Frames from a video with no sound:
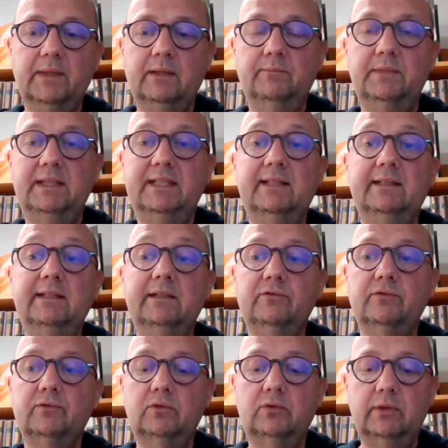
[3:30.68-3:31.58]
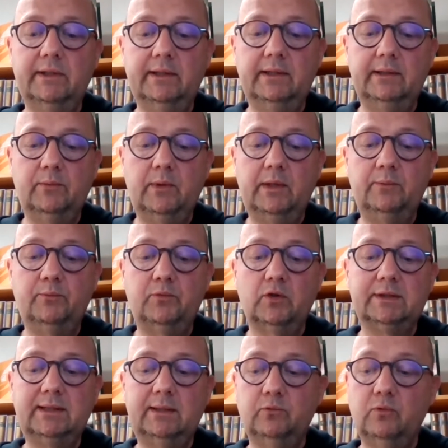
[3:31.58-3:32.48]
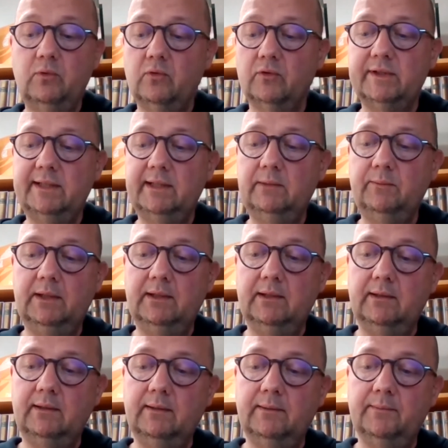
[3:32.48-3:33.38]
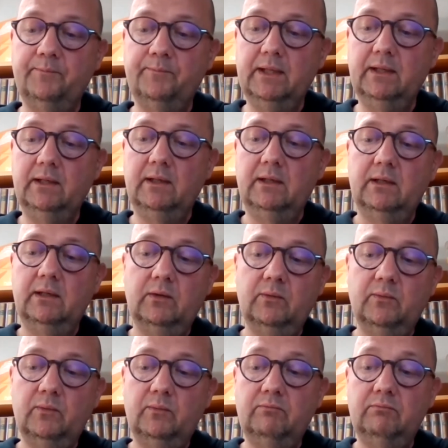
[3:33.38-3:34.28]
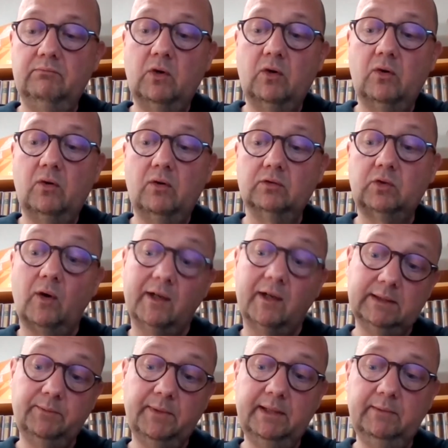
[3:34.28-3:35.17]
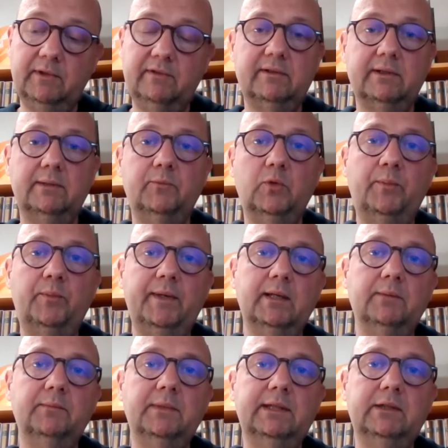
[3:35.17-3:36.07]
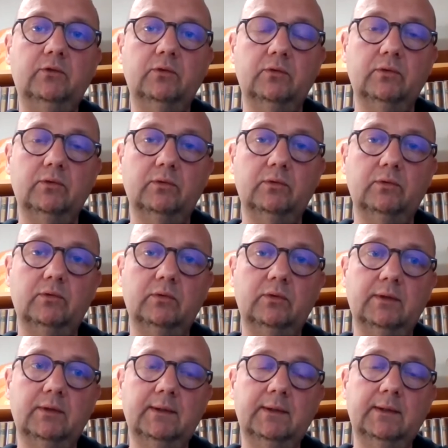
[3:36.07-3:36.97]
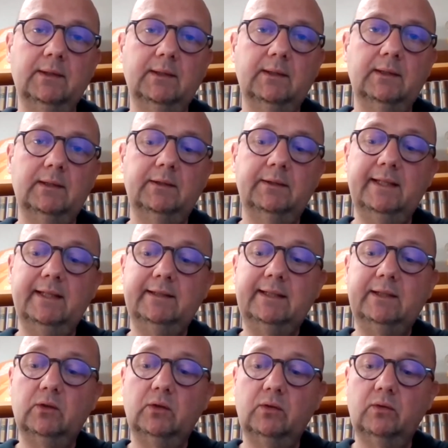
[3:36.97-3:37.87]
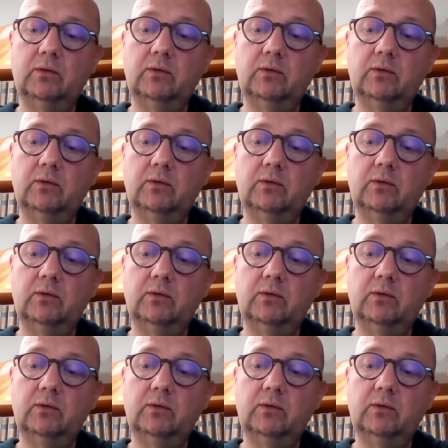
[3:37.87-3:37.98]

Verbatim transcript: mise à niveau et, pour ça, Conseil en trois semaines m'a vraiment permis de d'être